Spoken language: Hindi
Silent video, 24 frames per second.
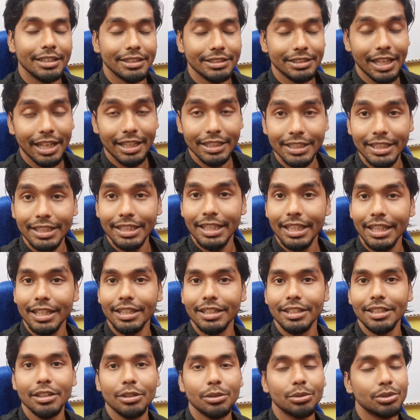शादी
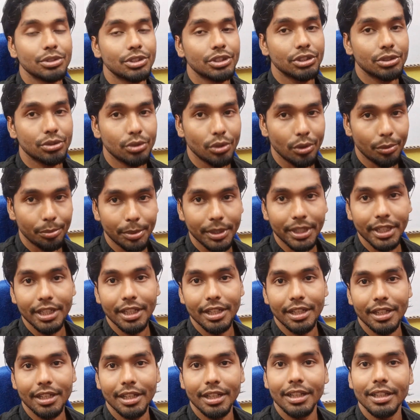के लिए कुछ शॉपिंग
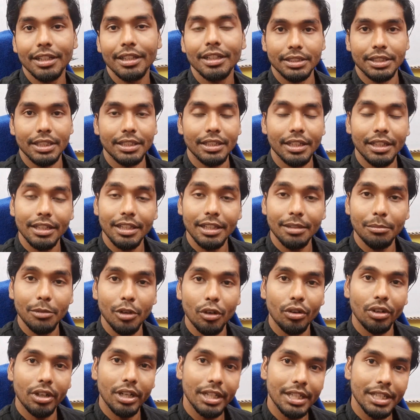करना है सैटरडे
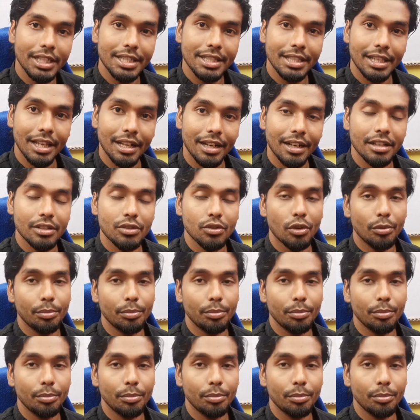में ऑलरेडी सारा